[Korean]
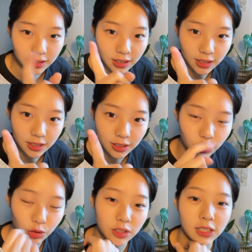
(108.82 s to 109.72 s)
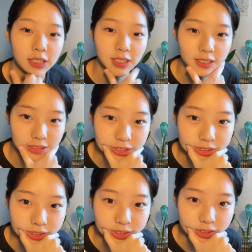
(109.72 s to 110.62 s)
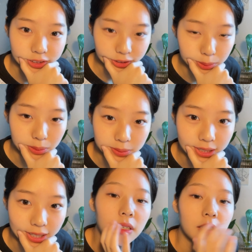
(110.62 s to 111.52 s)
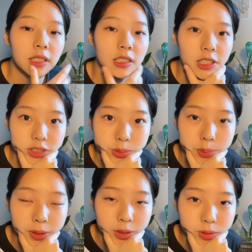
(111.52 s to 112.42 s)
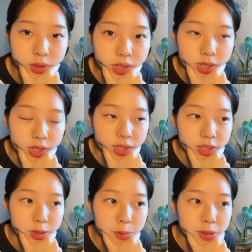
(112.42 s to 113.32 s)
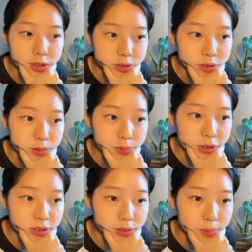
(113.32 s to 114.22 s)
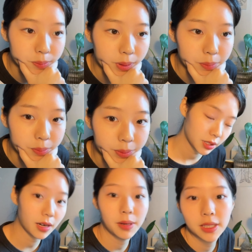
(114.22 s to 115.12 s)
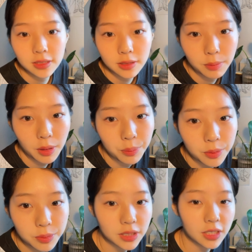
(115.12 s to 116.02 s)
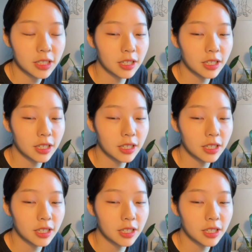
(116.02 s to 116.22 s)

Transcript: 네, 구독자 애칭을 정해봅시다. 자, 그러면 바로 애니메이션을 만드는 방법, 제가 만드는 방법을